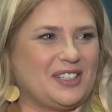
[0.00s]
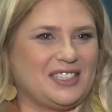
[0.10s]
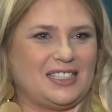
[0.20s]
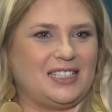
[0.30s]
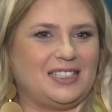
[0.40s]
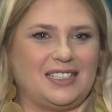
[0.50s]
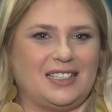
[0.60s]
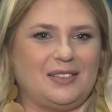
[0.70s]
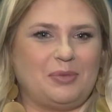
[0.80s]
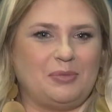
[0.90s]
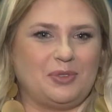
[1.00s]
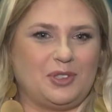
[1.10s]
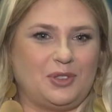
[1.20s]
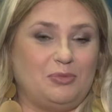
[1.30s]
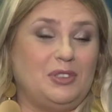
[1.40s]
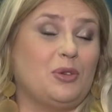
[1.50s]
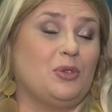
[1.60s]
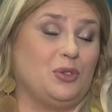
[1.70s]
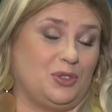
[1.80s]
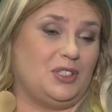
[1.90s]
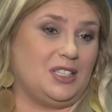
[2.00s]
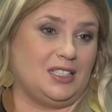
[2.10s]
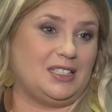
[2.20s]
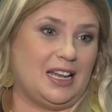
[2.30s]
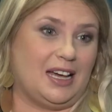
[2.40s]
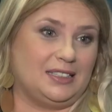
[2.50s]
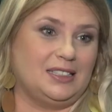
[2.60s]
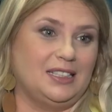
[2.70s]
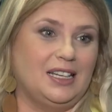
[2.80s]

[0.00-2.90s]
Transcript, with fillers: wrażenie, że pomimo, że to minęło już 10 lat,